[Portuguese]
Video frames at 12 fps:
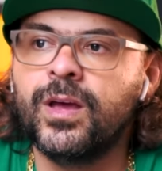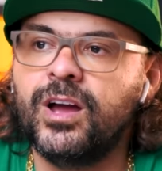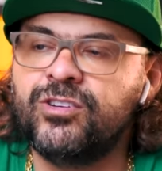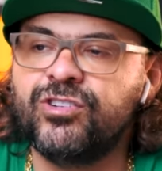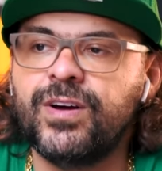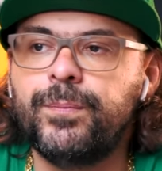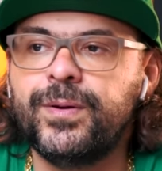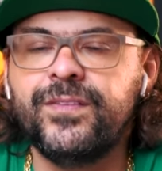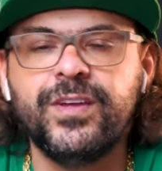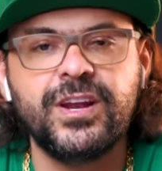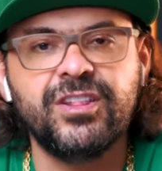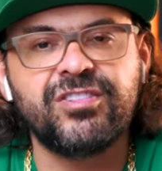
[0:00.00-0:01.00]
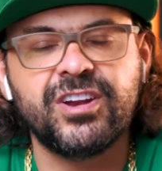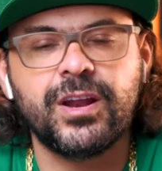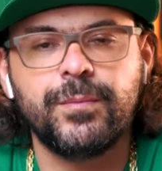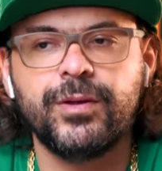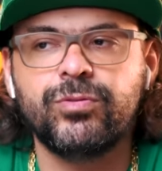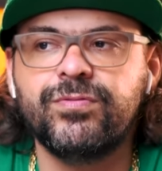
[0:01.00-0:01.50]
A gente vai aprender nesse
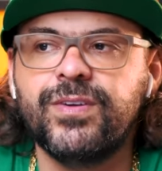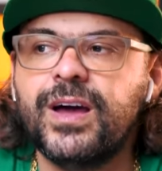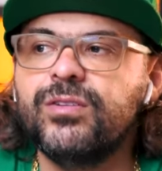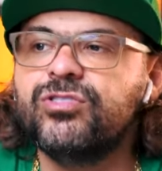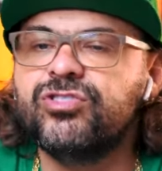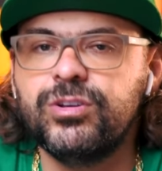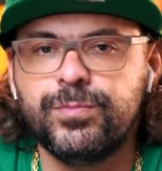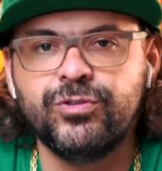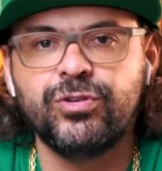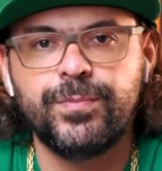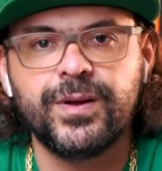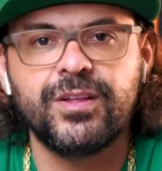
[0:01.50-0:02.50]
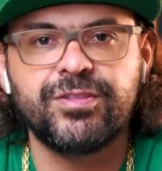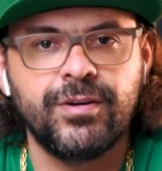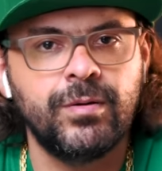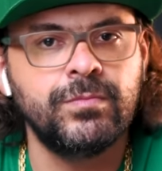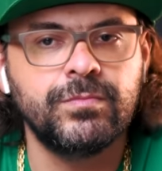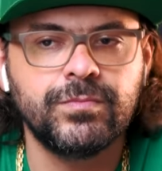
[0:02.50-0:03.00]
treinamento vários tipos de
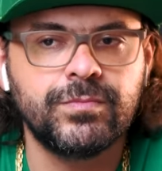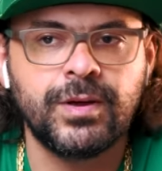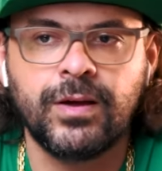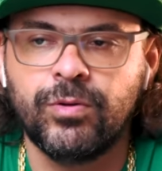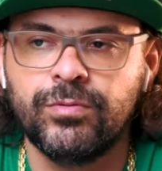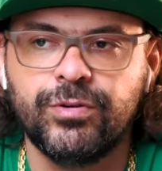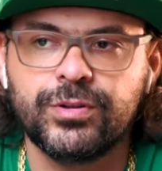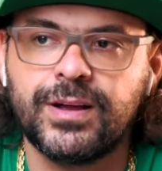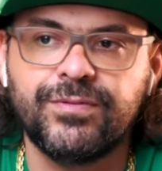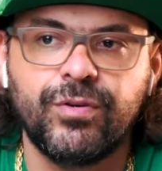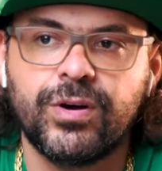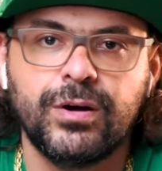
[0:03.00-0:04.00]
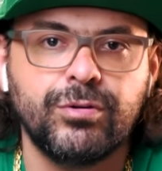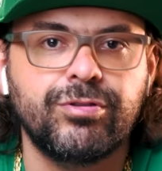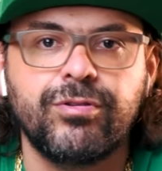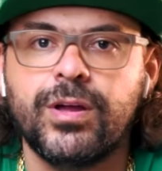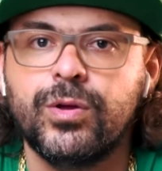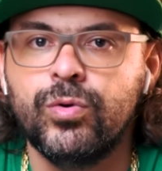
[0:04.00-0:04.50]
operação, tá? Não vou estar tá focando
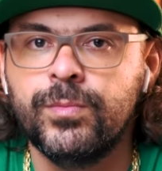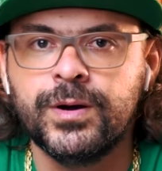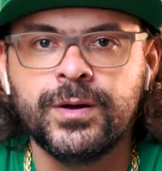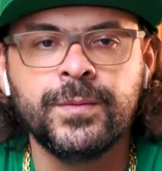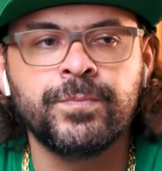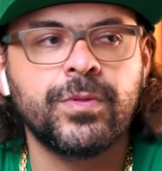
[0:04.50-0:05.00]
só em uma.